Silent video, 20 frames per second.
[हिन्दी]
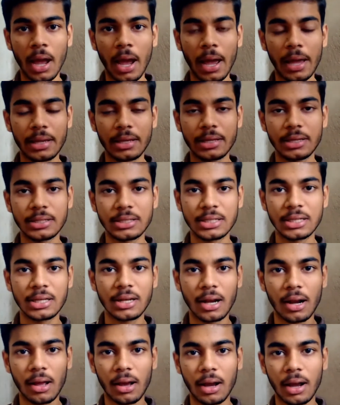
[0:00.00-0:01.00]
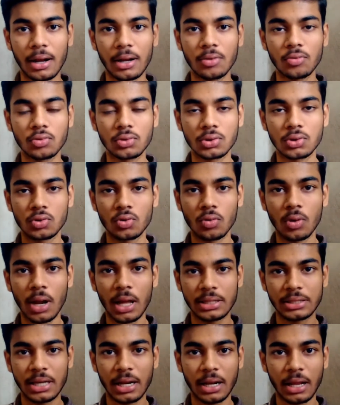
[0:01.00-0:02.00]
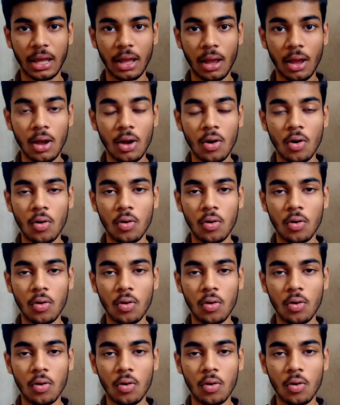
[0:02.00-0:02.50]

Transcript: इसी तरह का न्यूज़ सुनना चाहते हैं